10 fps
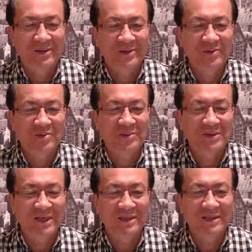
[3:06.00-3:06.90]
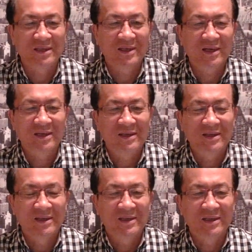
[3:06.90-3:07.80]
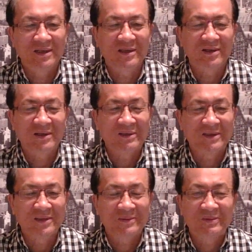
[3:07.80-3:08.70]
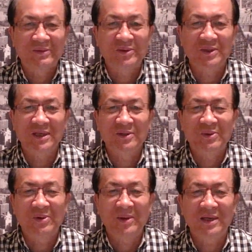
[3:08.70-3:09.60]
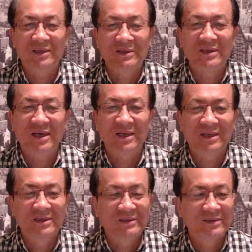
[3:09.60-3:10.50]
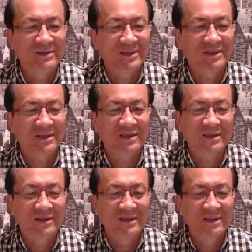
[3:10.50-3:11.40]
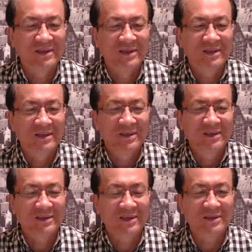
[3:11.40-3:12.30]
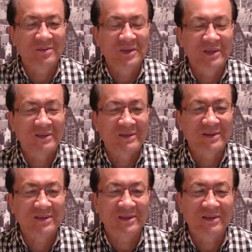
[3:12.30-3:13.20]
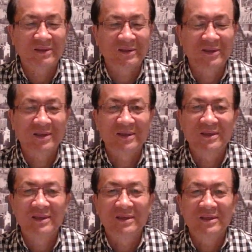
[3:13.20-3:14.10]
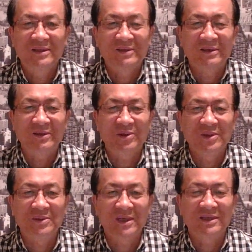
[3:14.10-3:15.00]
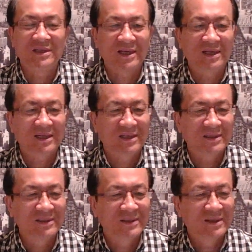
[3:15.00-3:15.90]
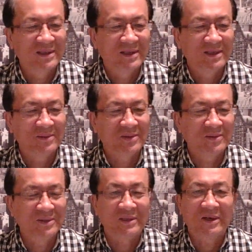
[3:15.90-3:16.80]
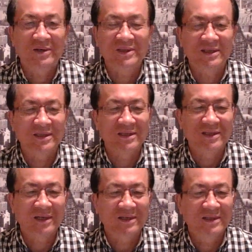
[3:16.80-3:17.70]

中共目前这些领导核心虽然都换了人呐，这个江泽民已经是这个退居二线了，那么胡锦涛也是一样。